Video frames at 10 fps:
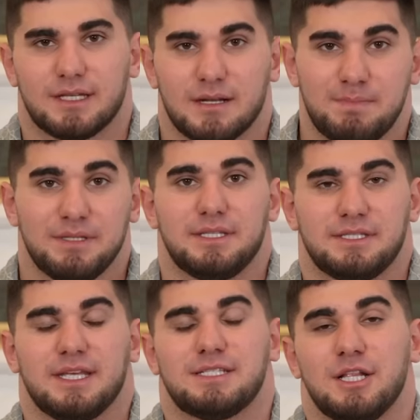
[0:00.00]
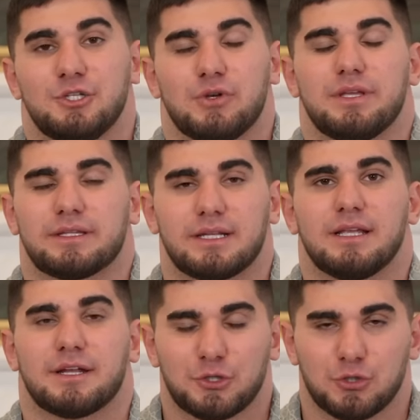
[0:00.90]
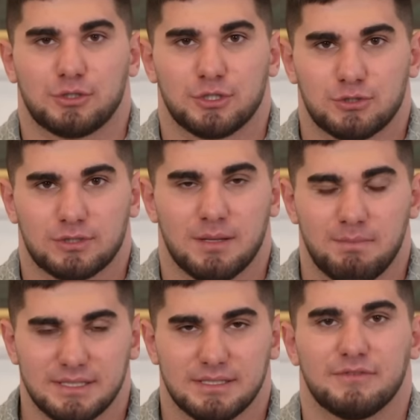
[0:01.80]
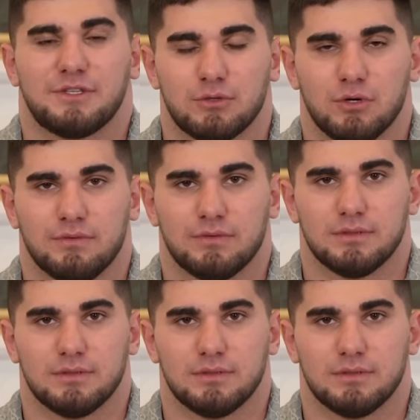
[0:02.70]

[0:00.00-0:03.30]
Торопитесь, если еще не открыли расчетный счет для бизнеса в Тинькофф.